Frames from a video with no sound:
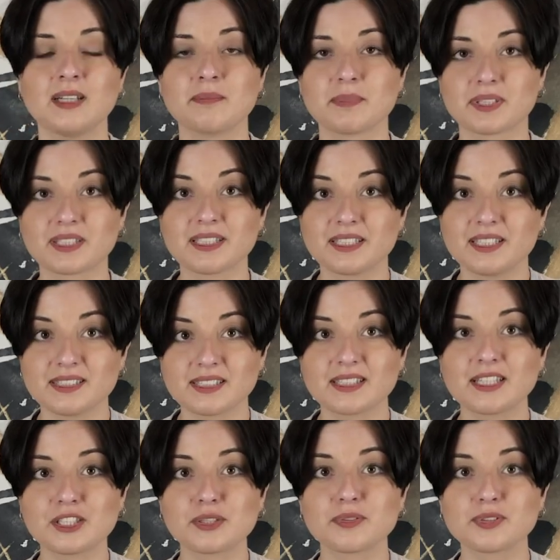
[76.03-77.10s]
Под какие
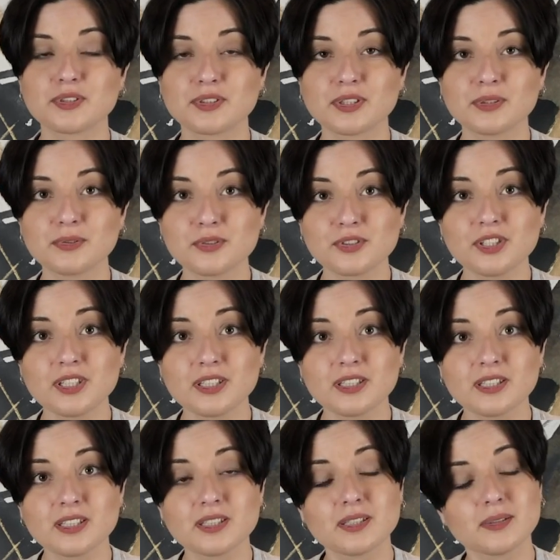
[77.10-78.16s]
задачи все это нужно?
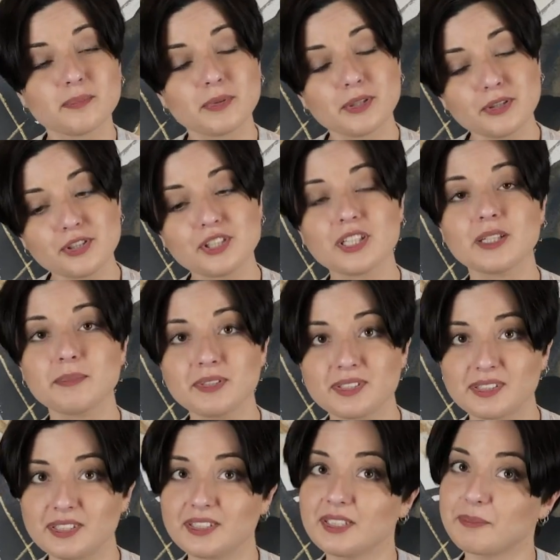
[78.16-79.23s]
Проще
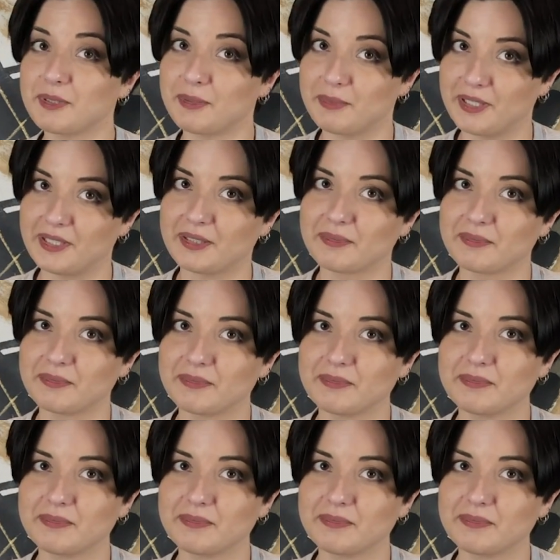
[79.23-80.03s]
объяснить на примере.